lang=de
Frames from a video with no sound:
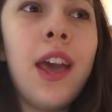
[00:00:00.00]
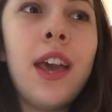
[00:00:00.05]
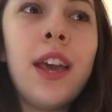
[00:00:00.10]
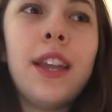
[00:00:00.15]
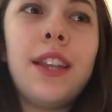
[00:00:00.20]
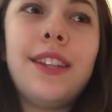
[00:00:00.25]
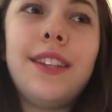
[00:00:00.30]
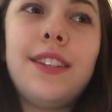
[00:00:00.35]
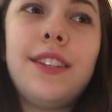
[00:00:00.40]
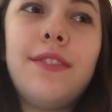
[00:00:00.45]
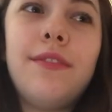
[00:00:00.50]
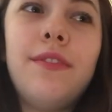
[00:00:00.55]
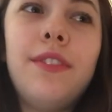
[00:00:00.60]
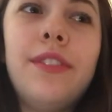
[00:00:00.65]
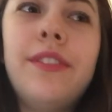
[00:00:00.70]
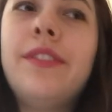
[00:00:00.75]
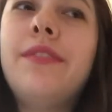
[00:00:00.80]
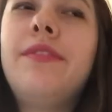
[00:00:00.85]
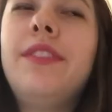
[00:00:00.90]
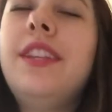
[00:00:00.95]
dass
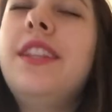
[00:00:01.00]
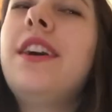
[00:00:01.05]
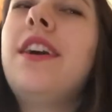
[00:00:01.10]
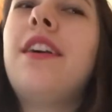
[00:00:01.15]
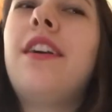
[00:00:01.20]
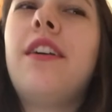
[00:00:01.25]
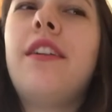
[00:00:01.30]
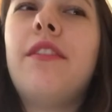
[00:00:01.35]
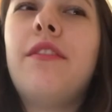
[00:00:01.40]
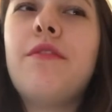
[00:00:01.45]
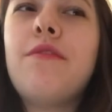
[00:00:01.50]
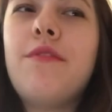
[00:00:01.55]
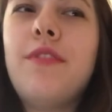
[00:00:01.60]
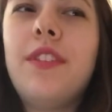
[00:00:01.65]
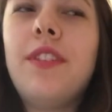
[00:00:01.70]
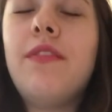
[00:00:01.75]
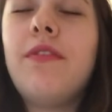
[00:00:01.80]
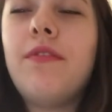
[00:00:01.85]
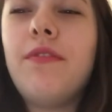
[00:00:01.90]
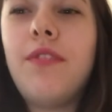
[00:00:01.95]
wir wieder
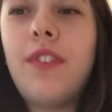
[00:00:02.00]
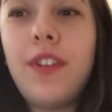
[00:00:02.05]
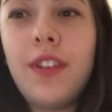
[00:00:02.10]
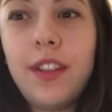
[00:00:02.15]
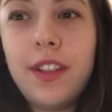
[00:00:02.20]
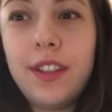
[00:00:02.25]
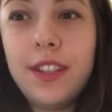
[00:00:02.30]
äh,